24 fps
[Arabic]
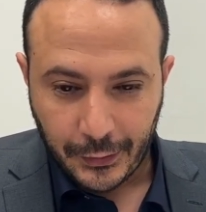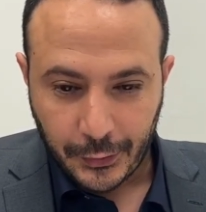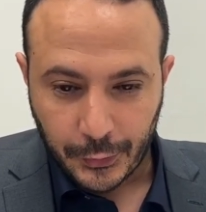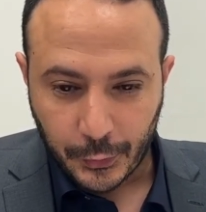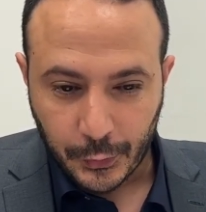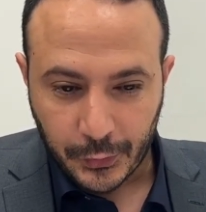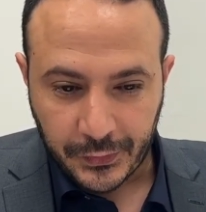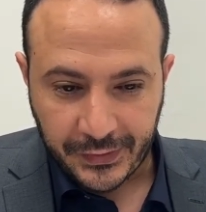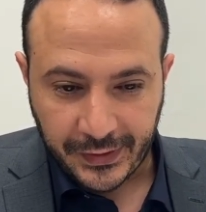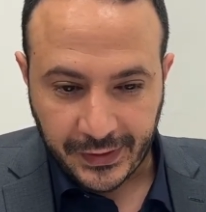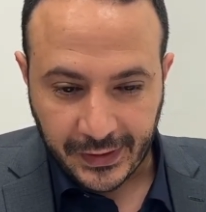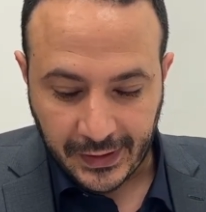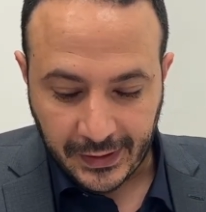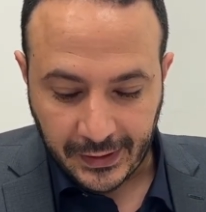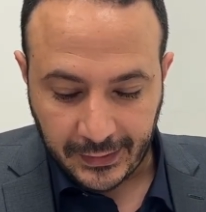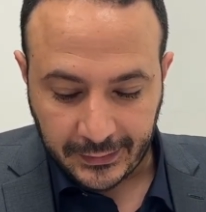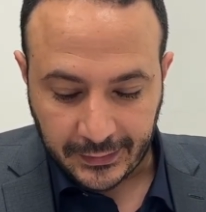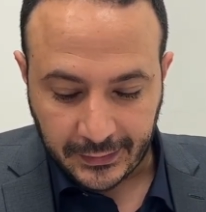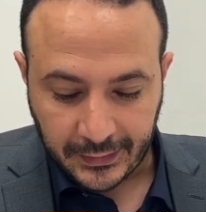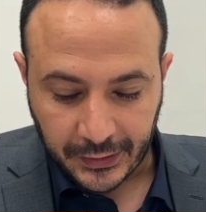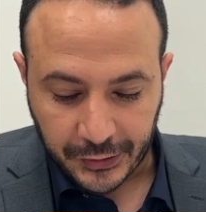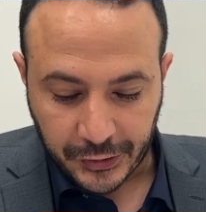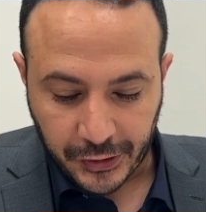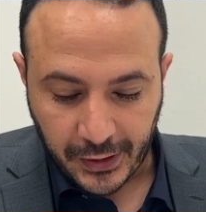روسيا
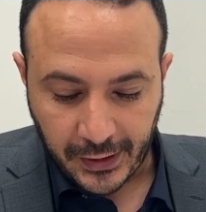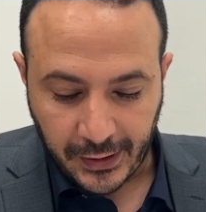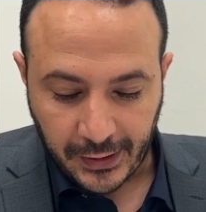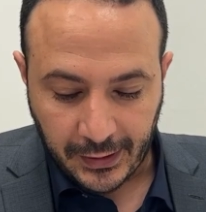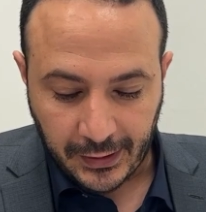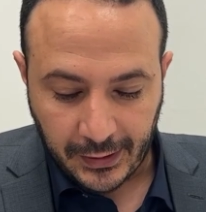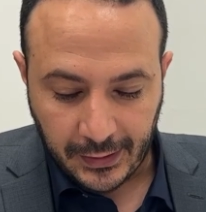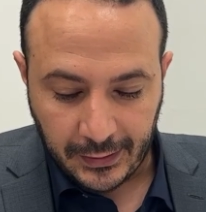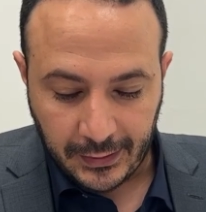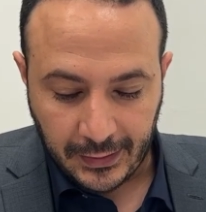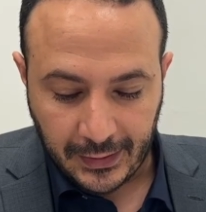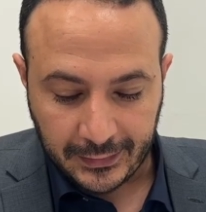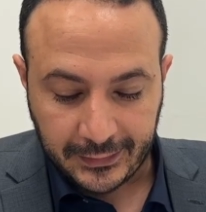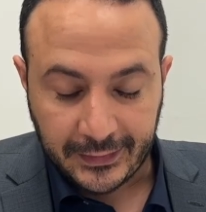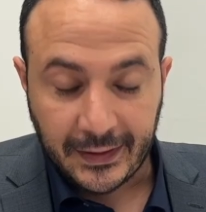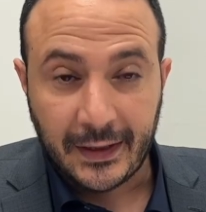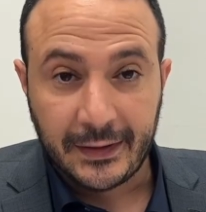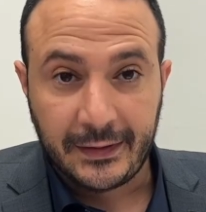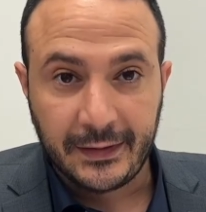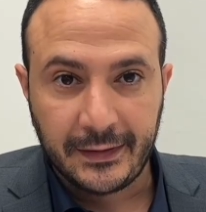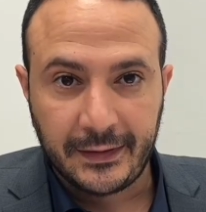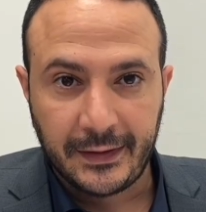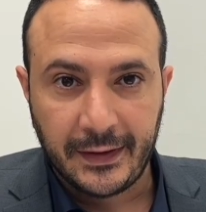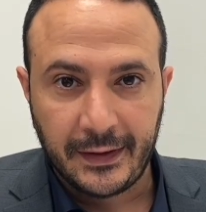تتجاهل
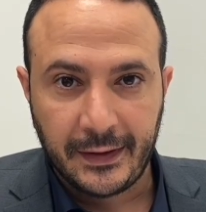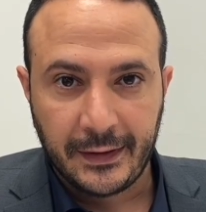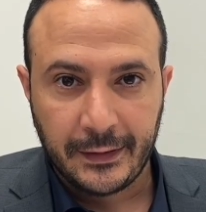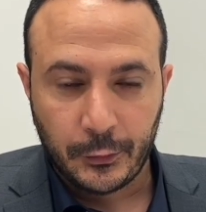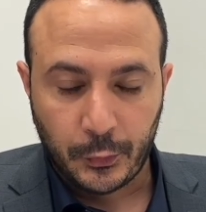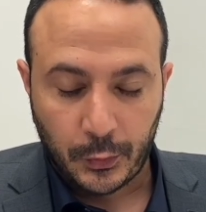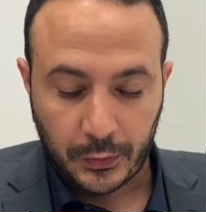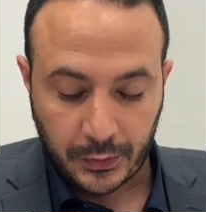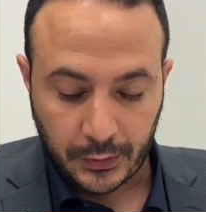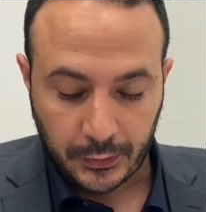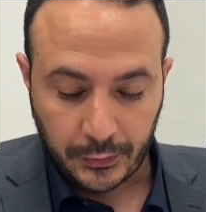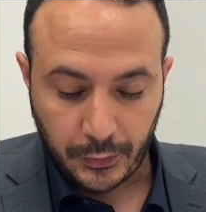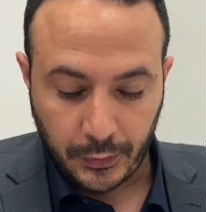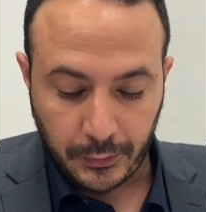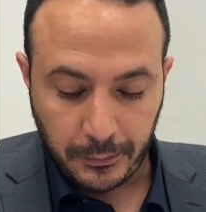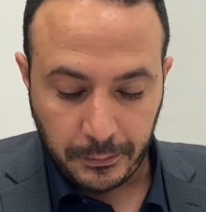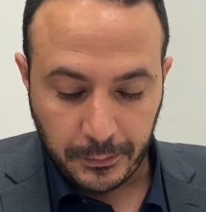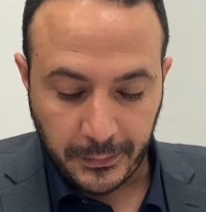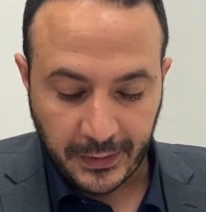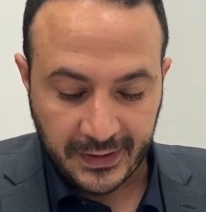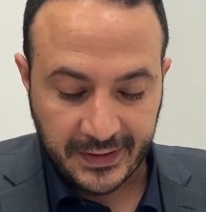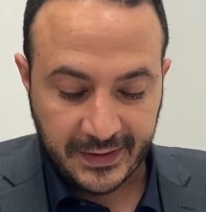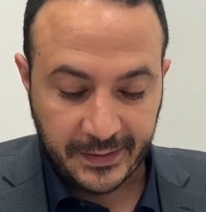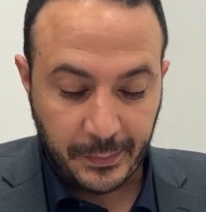التهديدات
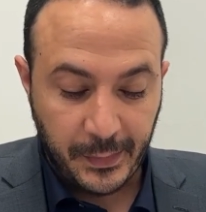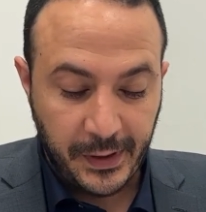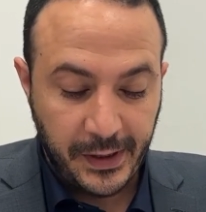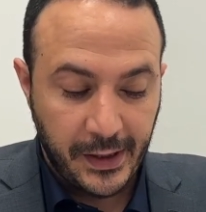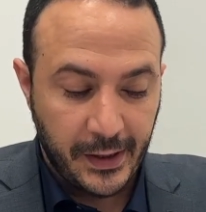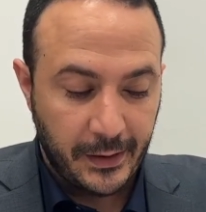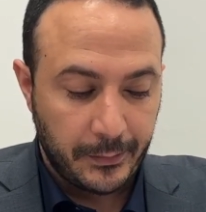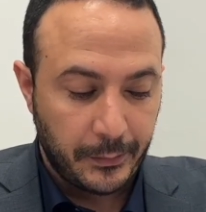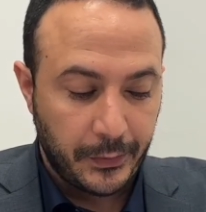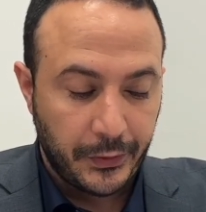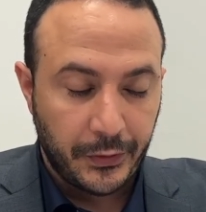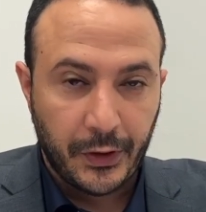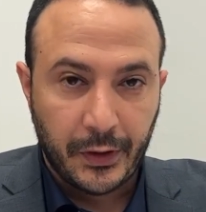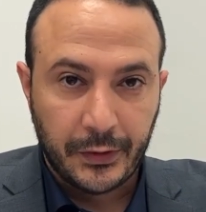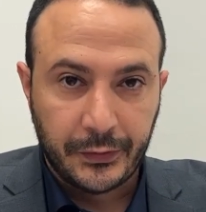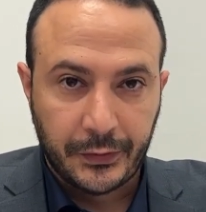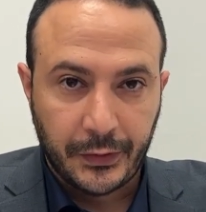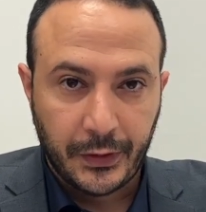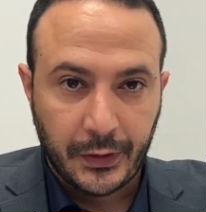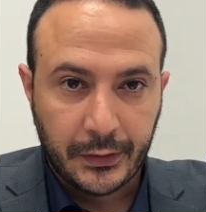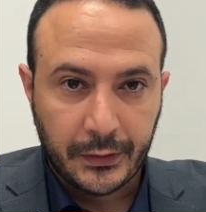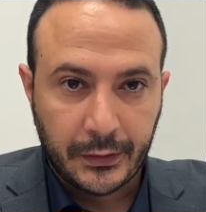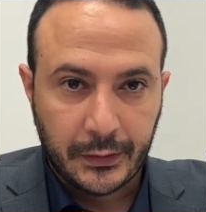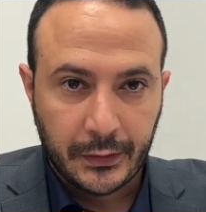وتضم رسميا
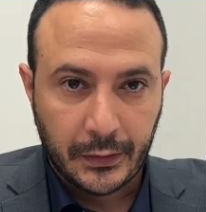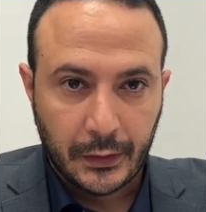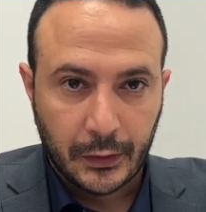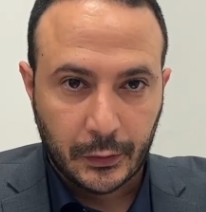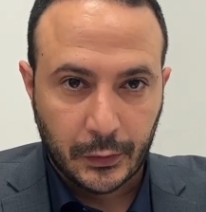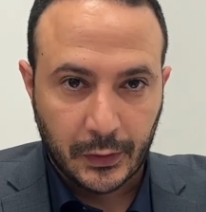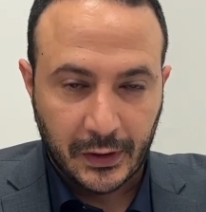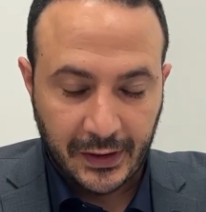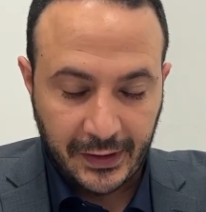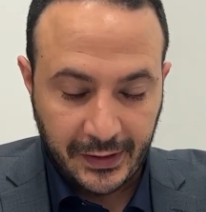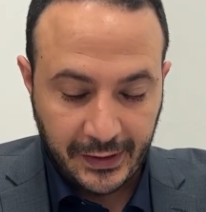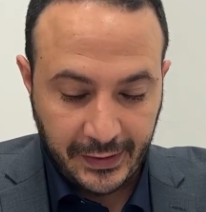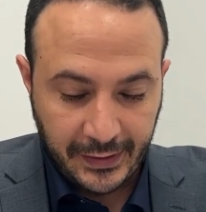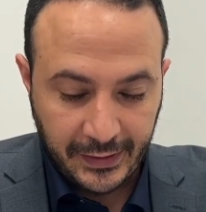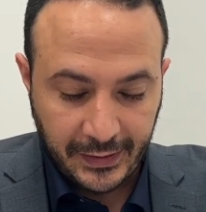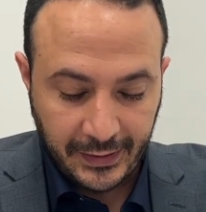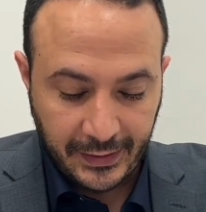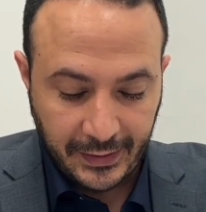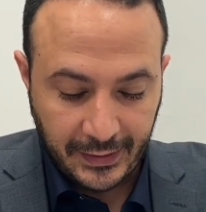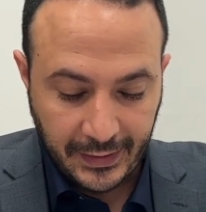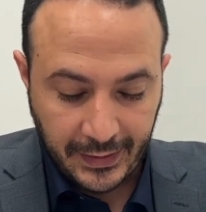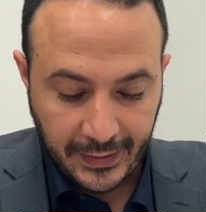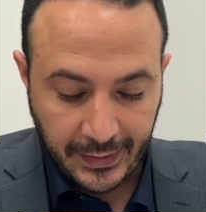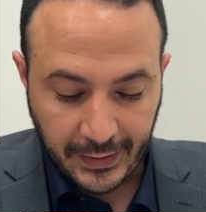مناطق اوكرانيه
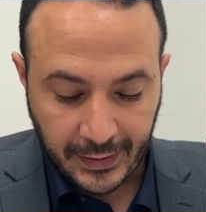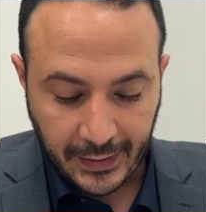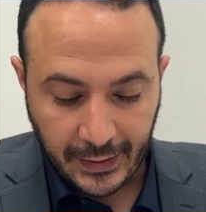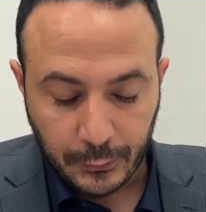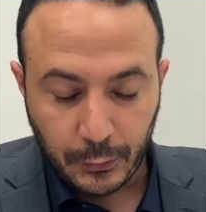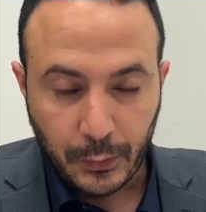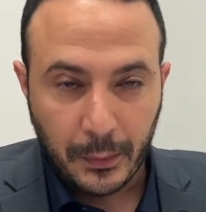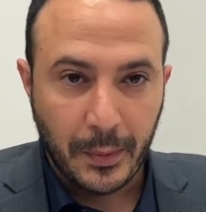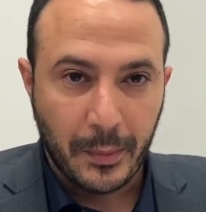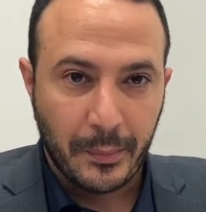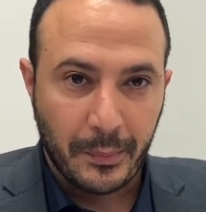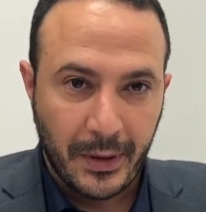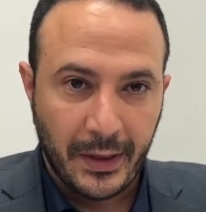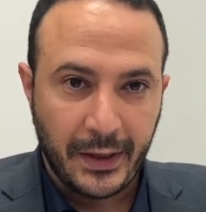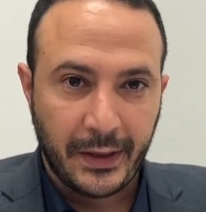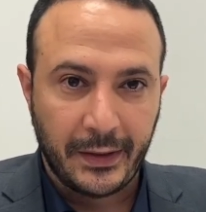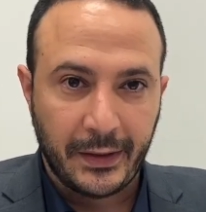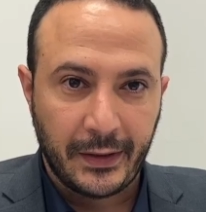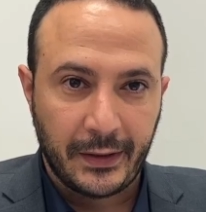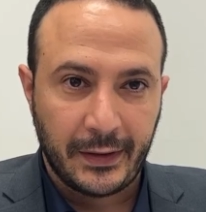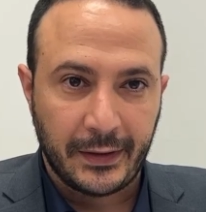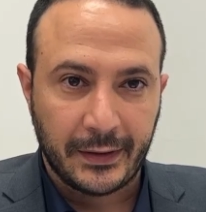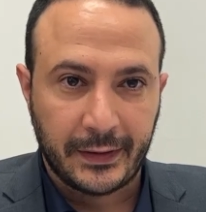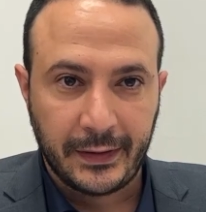اليها ومن
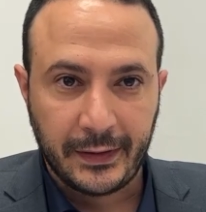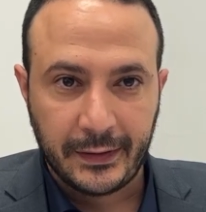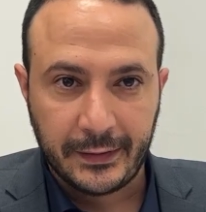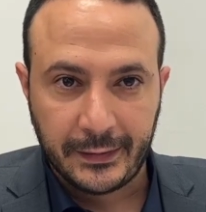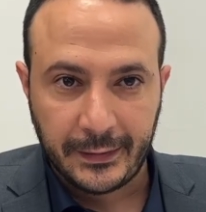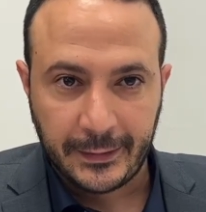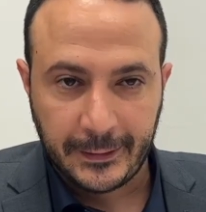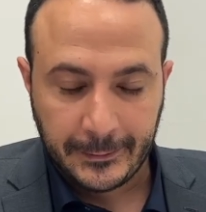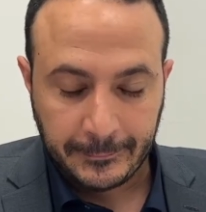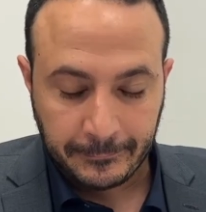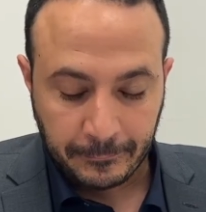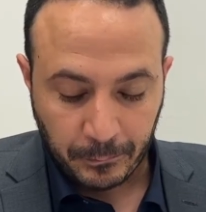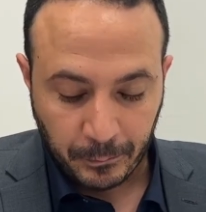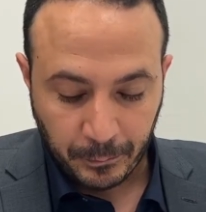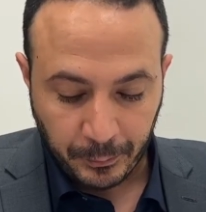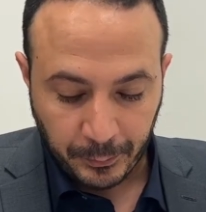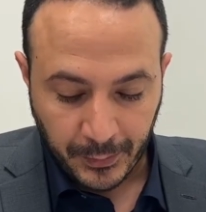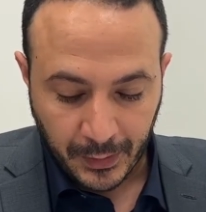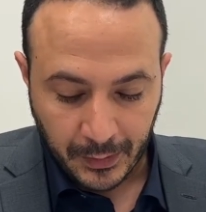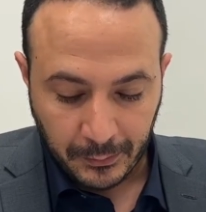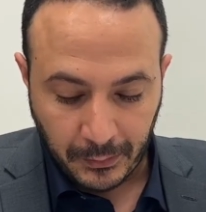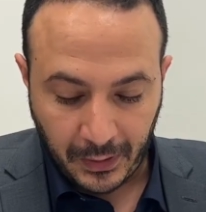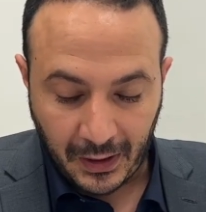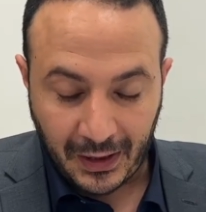بينها اكيد
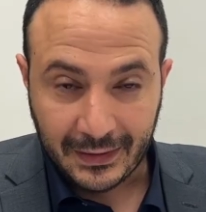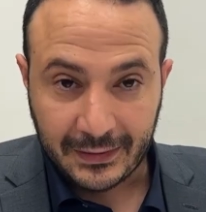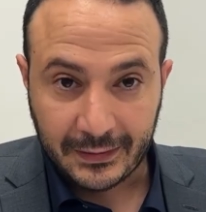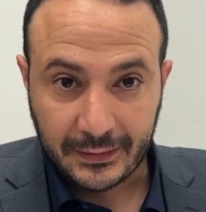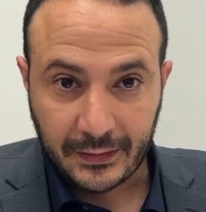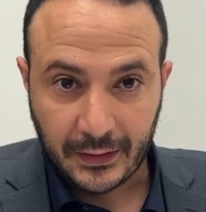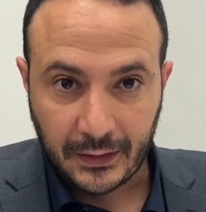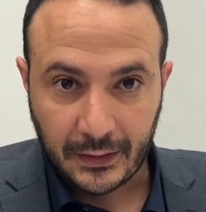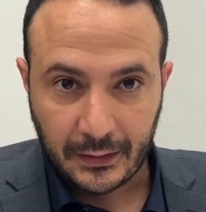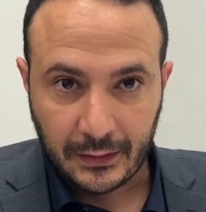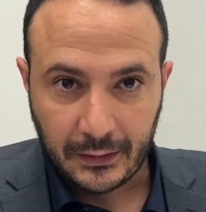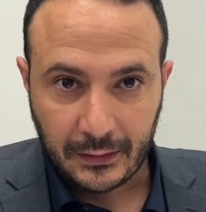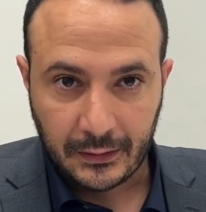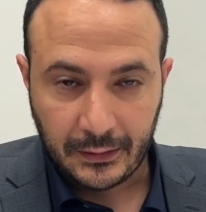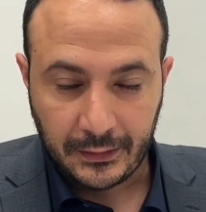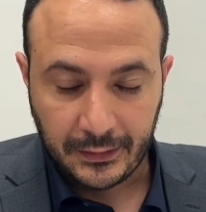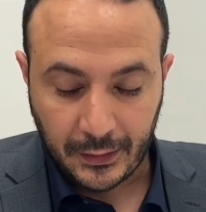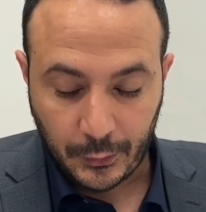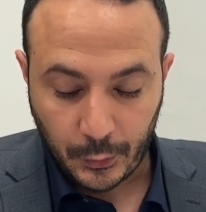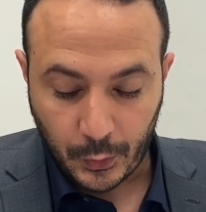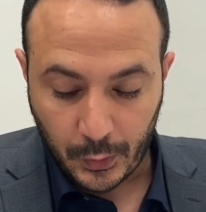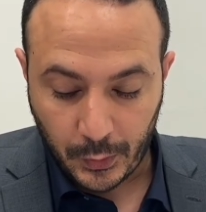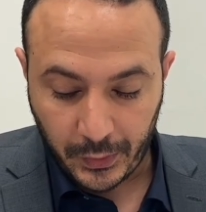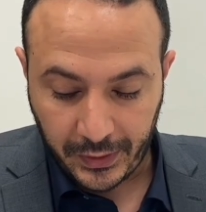محطه
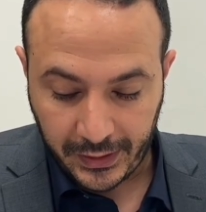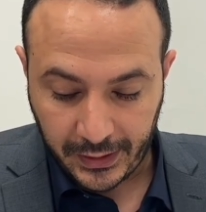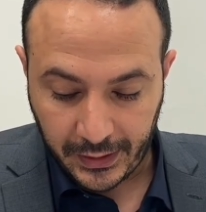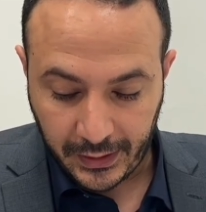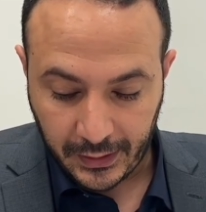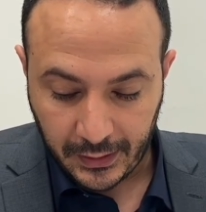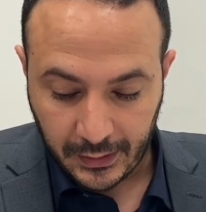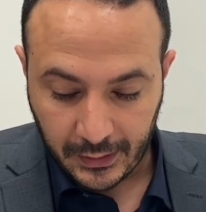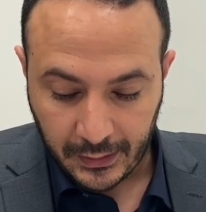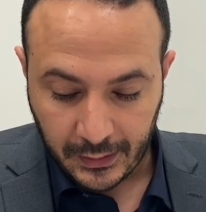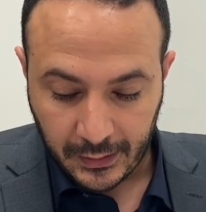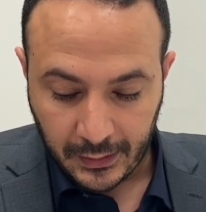نوويه.